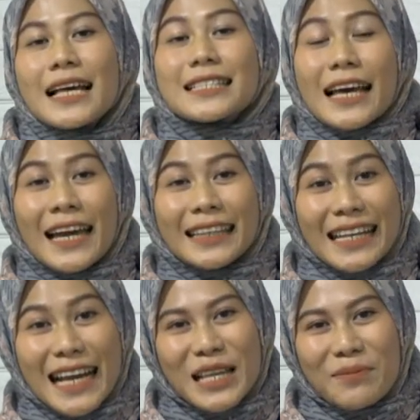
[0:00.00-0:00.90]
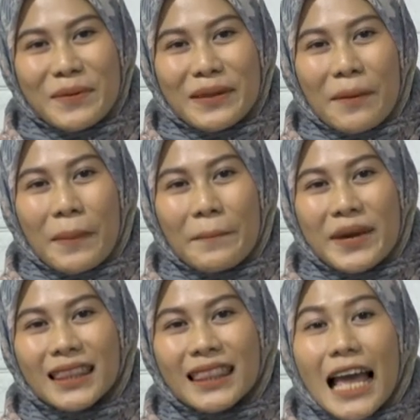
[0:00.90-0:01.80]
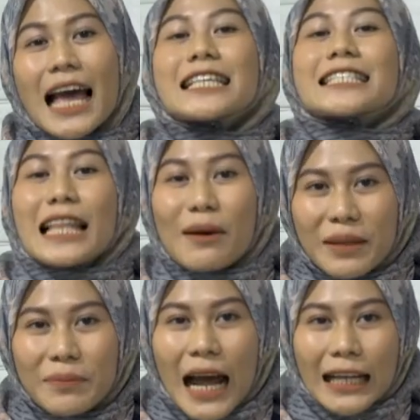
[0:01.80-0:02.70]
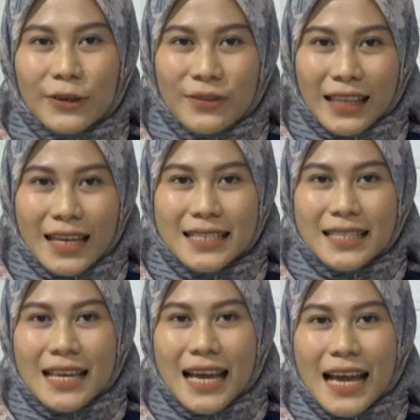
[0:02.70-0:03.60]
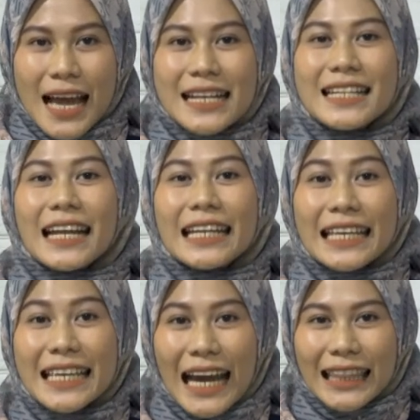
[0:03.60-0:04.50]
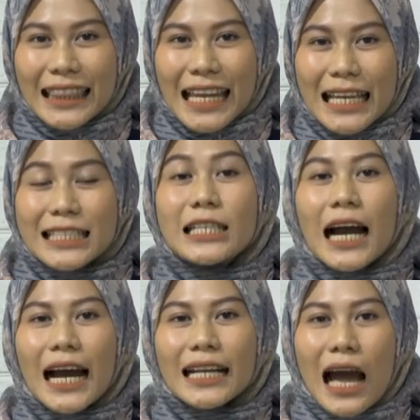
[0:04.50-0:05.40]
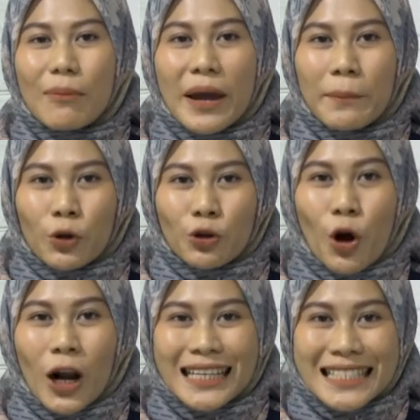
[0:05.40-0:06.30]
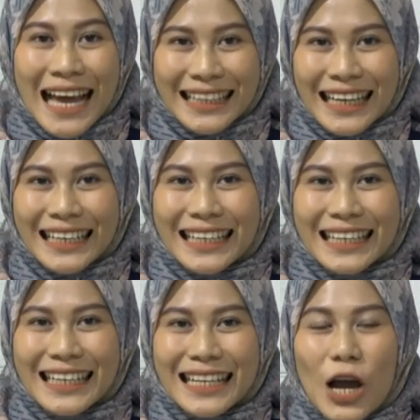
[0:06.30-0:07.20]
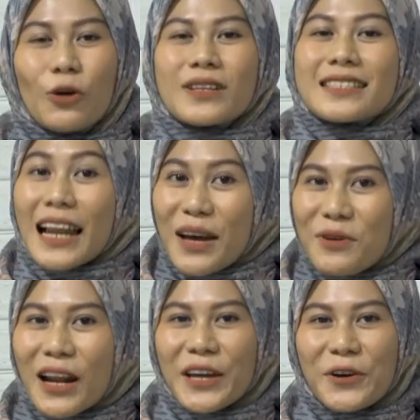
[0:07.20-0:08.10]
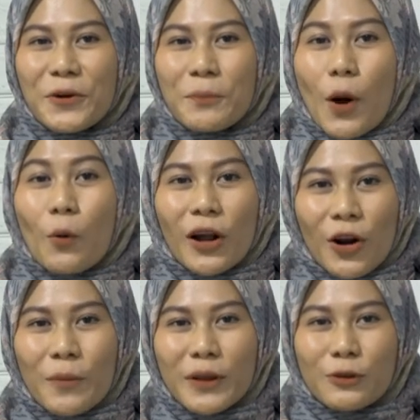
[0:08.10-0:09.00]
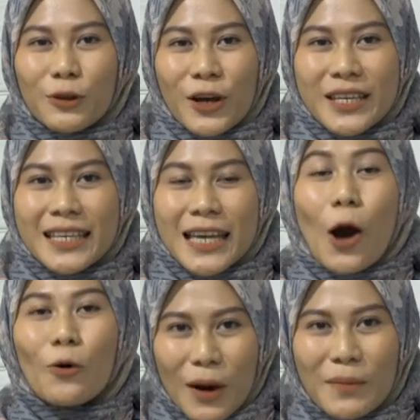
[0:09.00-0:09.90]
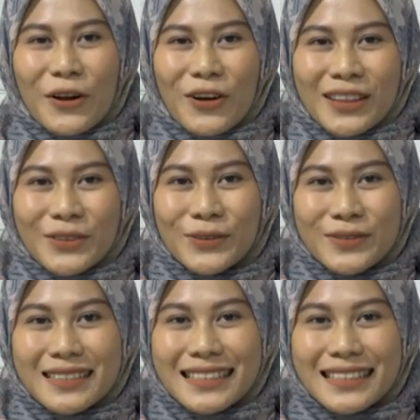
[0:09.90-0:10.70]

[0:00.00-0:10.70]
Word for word: Saya Tria Sabrimita pamit, selamat beraktivitas, dan ingat, jangan abai protokol kesehatan. Wassalamualaikum warahmatullahi wabarakatuh.